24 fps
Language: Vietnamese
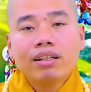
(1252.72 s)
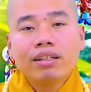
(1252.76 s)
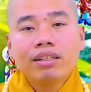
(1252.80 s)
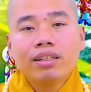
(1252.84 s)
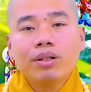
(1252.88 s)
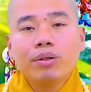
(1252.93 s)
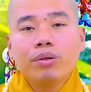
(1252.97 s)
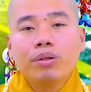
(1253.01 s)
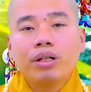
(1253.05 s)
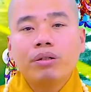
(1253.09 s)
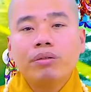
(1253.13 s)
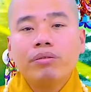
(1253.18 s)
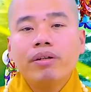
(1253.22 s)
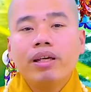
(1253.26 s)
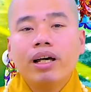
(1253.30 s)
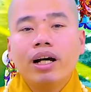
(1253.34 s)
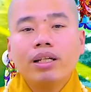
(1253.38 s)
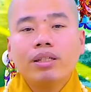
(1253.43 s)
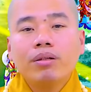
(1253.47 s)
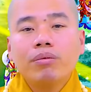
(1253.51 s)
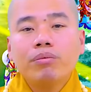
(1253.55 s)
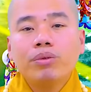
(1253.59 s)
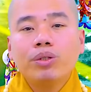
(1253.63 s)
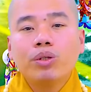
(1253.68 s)
dù lữ vị
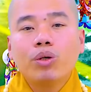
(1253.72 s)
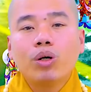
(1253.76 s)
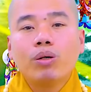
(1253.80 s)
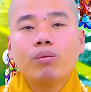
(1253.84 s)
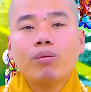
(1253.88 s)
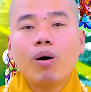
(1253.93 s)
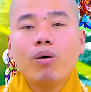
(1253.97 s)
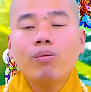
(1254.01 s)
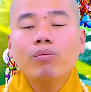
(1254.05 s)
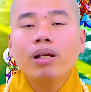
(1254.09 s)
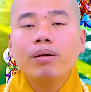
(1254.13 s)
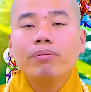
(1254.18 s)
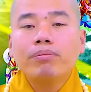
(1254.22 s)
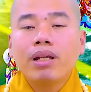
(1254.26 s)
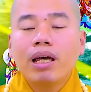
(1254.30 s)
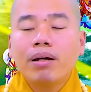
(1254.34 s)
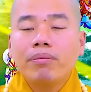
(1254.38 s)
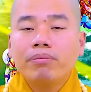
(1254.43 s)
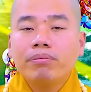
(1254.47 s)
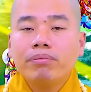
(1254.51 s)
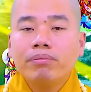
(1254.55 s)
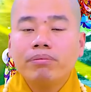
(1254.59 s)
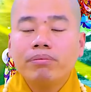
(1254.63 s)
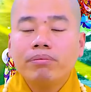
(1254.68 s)
ở trong chùa 4 5
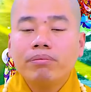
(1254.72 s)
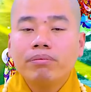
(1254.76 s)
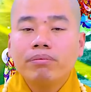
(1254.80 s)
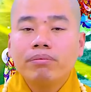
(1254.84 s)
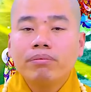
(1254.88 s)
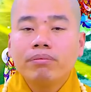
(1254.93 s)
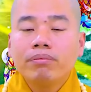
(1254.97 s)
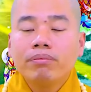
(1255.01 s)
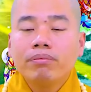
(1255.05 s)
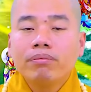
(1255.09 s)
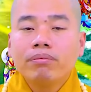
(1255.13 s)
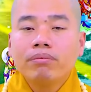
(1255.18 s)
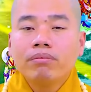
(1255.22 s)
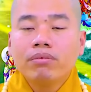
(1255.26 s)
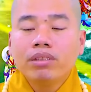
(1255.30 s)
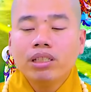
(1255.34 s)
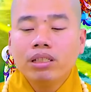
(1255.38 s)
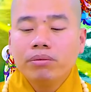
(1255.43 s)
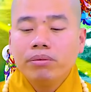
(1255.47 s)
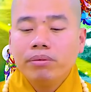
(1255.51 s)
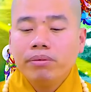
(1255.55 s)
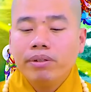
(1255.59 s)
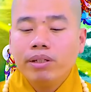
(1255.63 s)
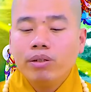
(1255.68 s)
năm
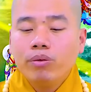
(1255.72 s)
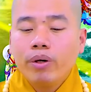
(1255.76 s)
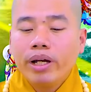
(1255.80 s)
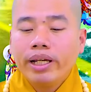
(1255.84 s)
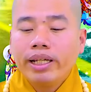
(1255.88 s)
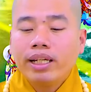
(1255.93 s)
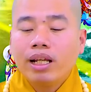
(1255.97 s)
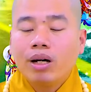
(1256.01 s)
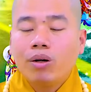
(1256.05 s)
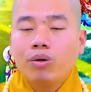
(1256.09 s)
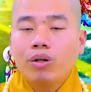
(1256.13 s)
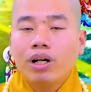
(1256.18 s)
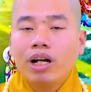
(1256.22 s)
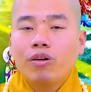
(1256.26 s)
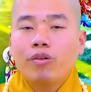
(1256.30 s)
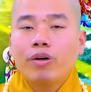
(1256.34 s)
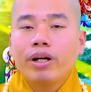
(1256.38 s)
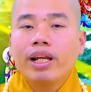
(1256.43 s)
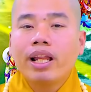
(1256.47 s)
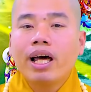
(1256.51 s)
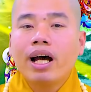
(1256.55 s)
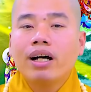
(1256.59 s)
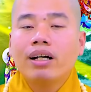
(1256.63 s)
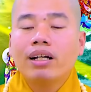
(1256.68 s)
nhưng quý vị quay đầu ra
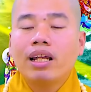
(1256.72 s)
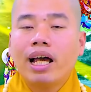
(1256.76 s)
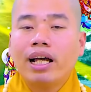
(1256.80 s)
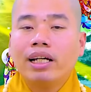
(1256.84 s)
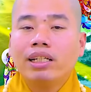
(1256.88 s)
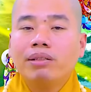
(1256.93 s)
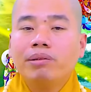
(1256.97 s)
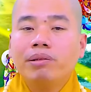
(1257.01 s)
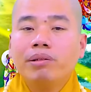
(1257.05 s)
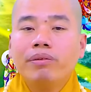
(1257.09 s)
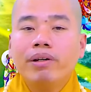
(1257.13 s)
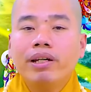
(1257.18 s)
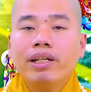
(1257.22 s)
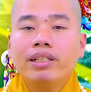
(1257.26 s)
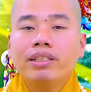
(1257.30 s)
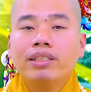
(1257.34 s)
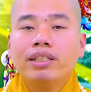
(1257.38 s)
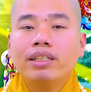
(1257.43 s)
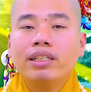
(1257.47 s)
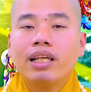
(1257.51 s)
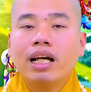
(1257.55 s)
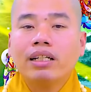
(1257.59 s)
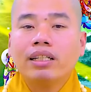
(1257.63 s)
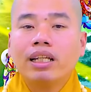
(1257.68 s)
ngoài đời lại thì quý vị
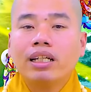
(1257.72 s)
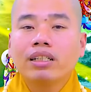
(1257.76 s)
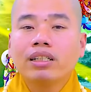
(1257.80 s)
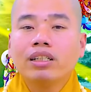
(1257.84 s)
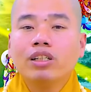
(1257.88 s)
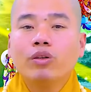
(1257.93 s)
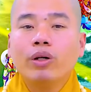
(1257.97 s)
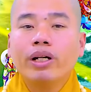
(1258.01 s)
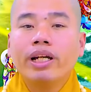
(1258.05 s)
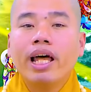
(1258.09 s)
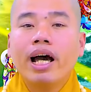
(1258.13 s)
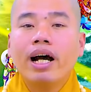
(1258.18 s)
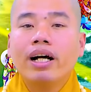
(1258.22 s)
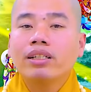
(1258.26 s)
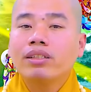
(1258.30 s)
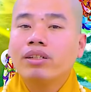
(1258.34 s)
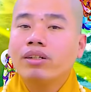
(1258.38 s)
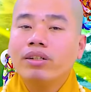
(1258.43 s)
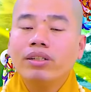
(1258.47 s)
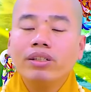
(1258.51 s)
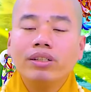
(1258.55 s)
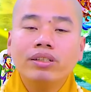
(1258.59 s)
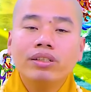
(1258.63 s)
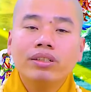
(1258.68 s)
sẽ trở thành người ngoài đời thôi